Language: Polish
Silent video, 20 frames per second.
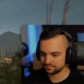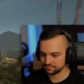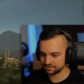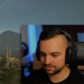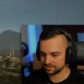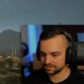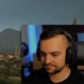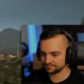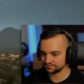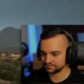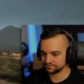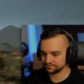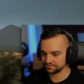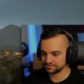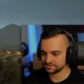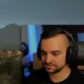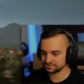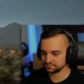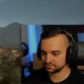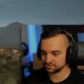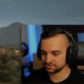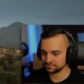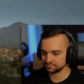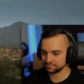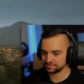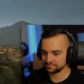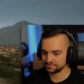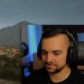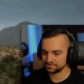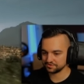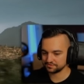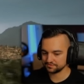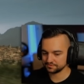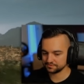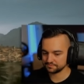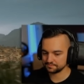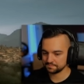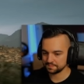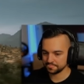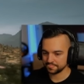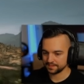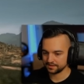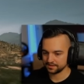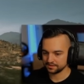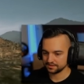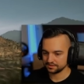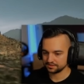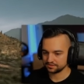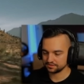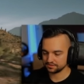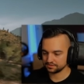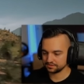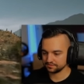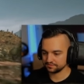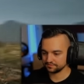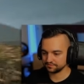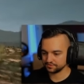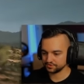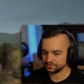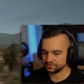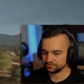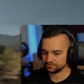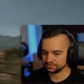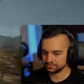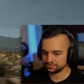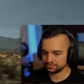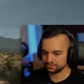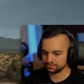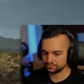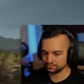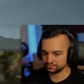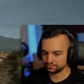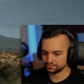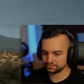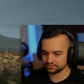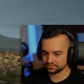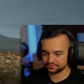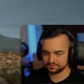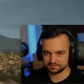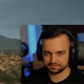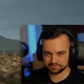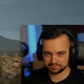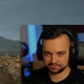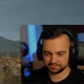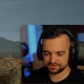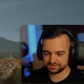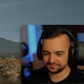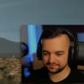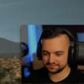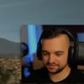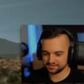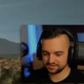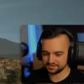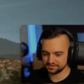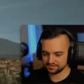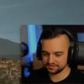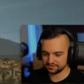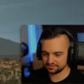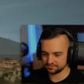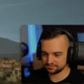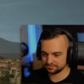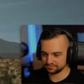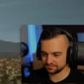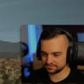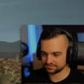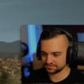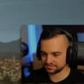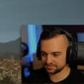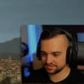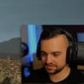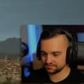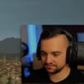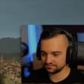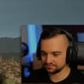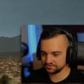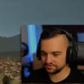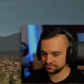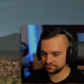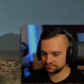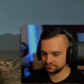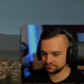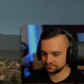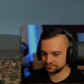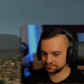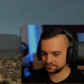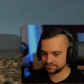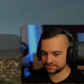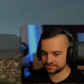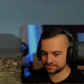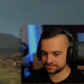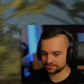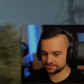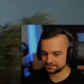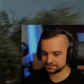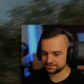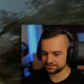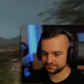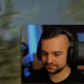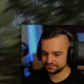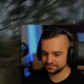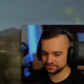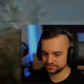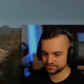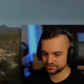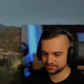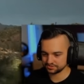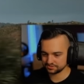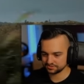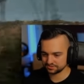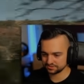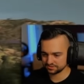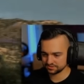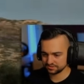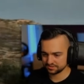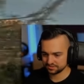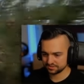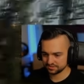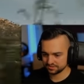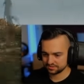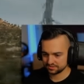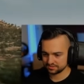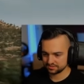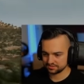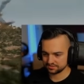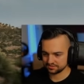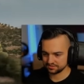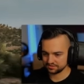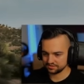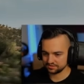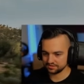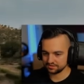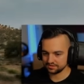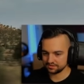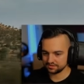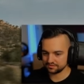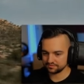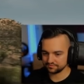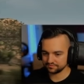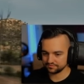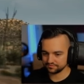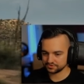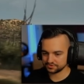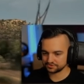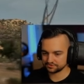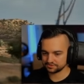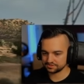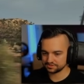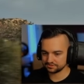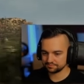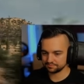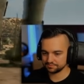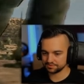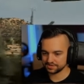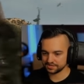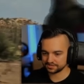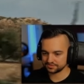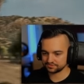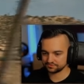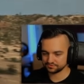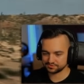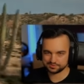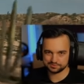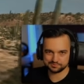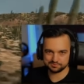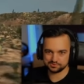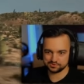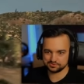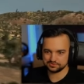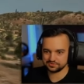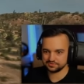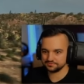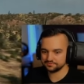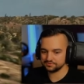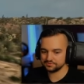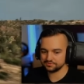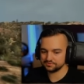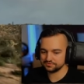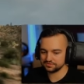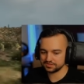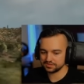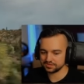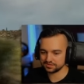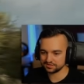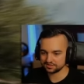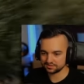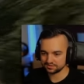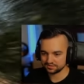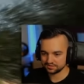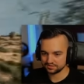grałem w tą wersję przedpremierową, to wyszły już dwie poprawki do sterowników, do kart graficznych i wyszedł ten patch w sobotę w ogóle